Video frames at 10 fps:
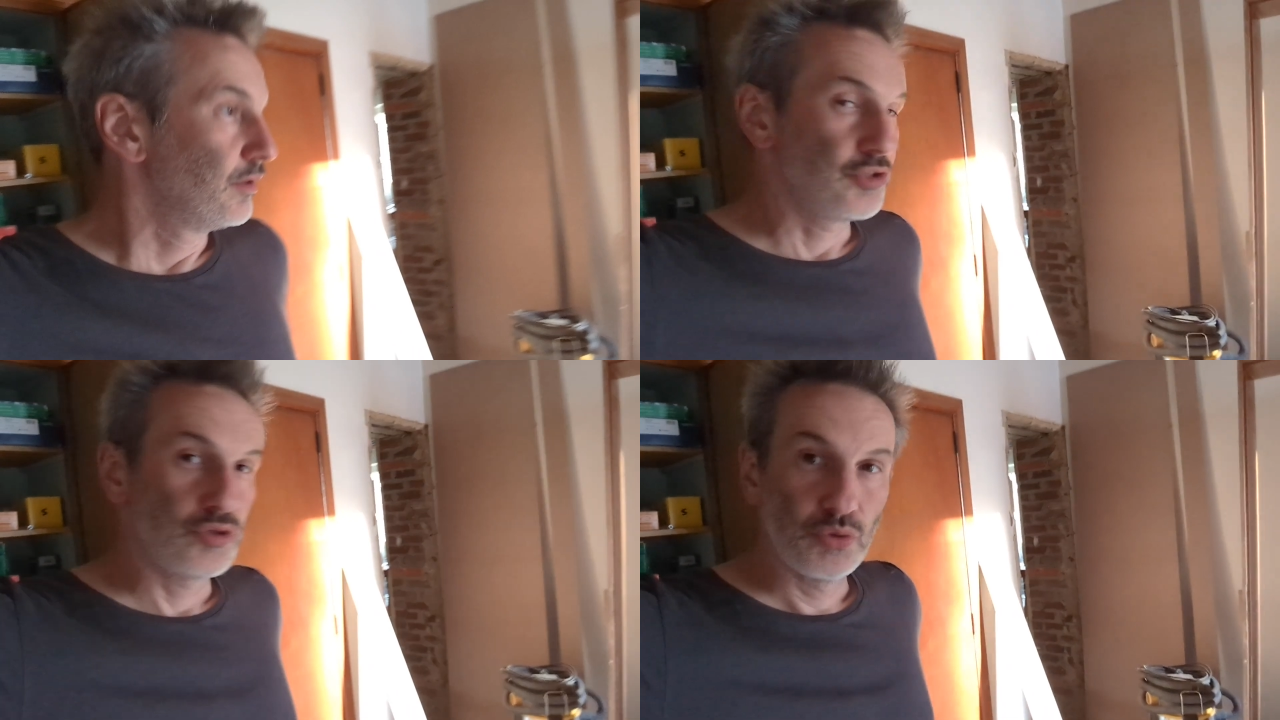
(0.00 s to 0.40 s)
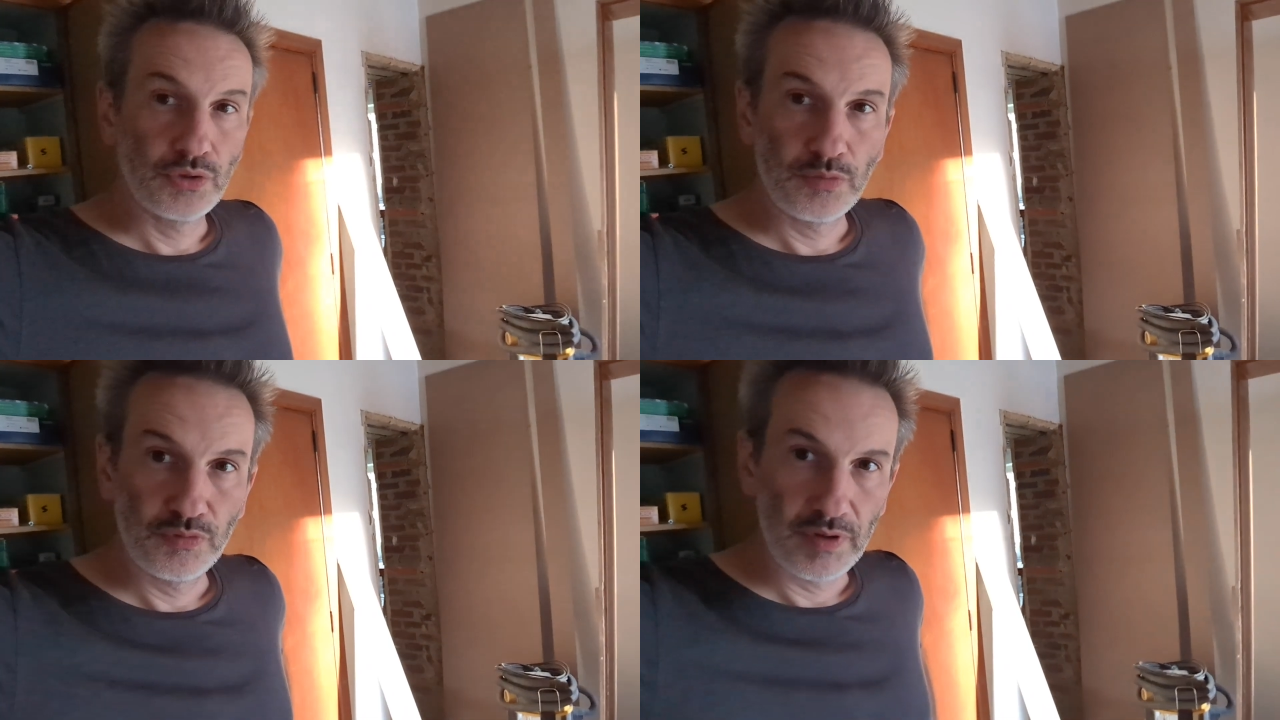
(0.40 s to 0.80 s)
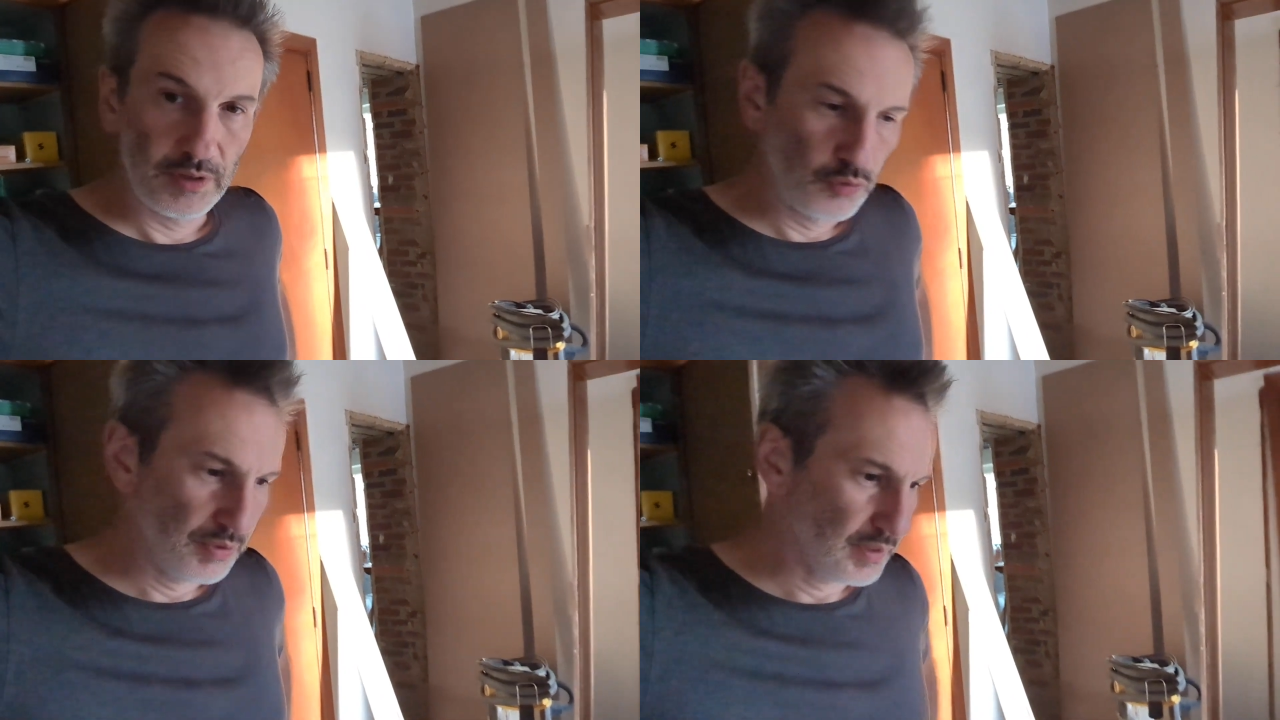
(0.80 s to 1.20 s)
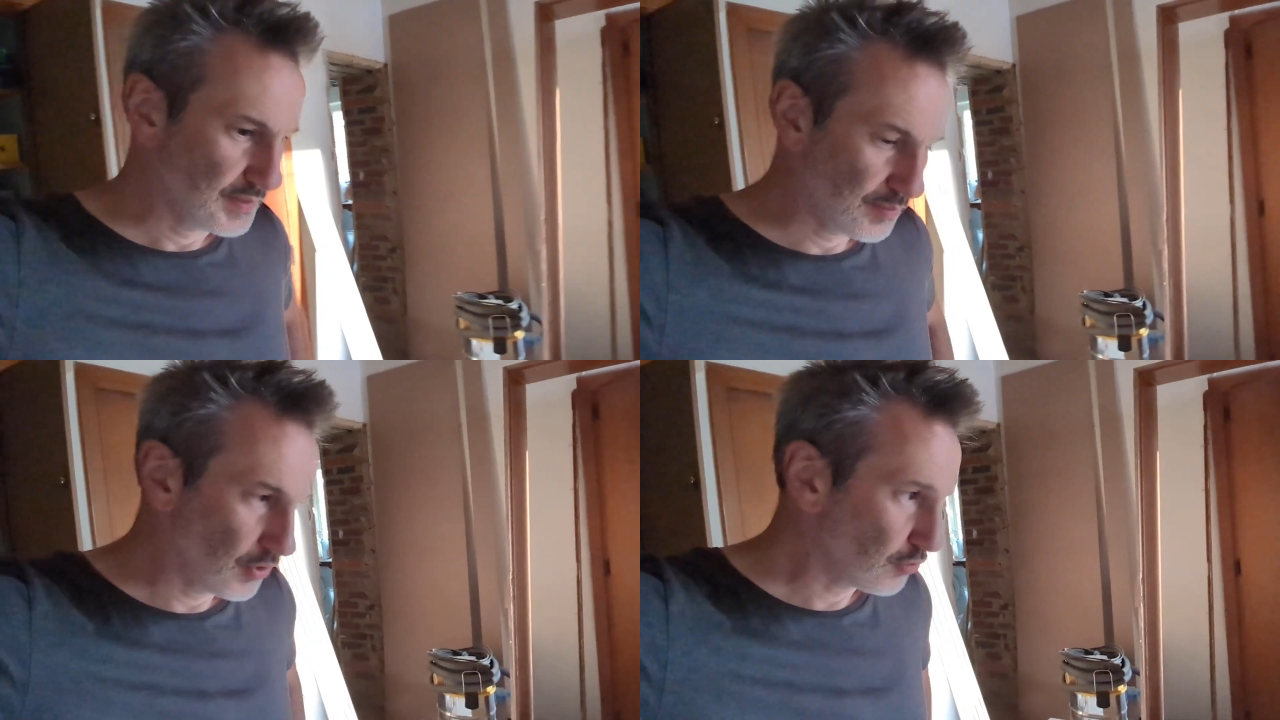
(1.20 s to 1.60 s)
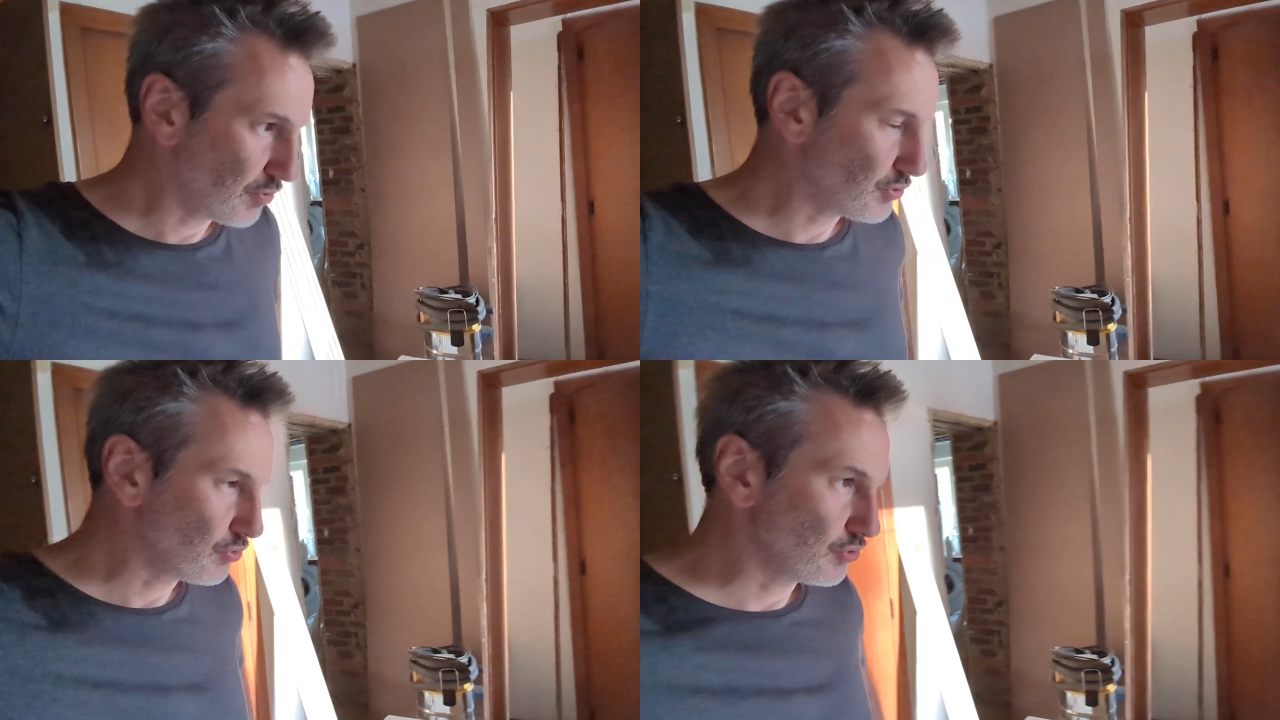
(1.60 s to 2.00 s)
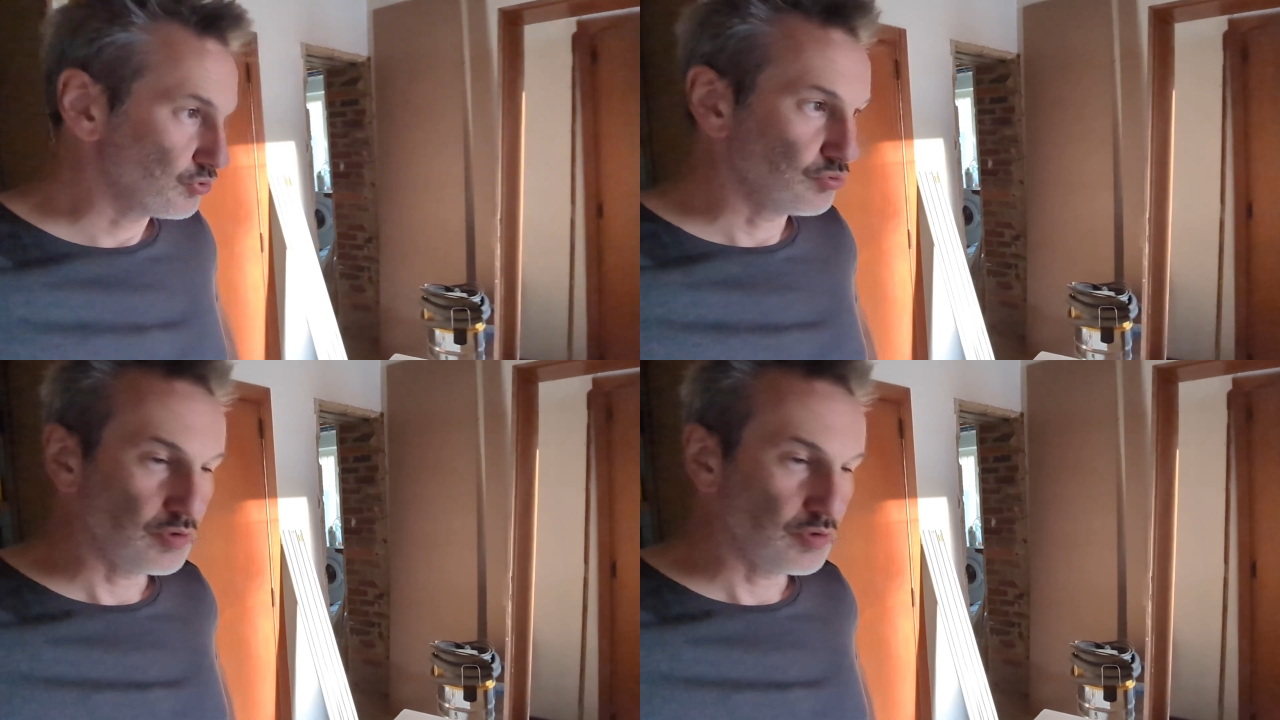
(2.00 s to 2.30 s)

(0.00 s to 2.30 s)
Je suis content de pouvoir récupérer ces portes parce que ce sont